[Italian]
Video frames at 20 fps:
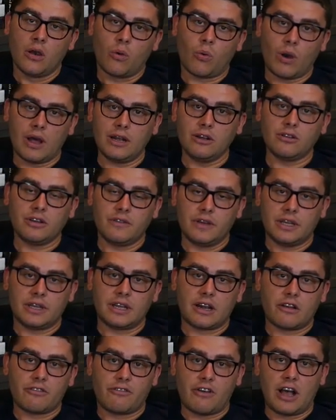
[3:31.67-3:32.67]
quando
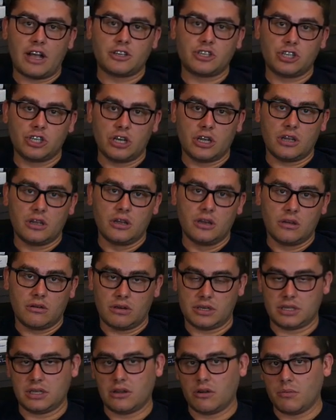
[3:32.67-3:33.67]
diventerà facile
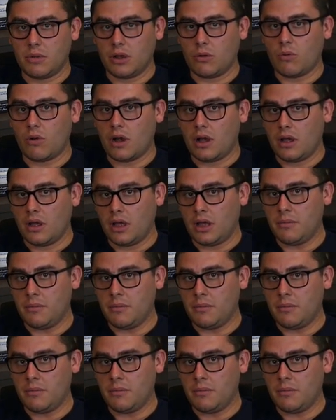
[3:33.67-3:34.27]
questa roba qua?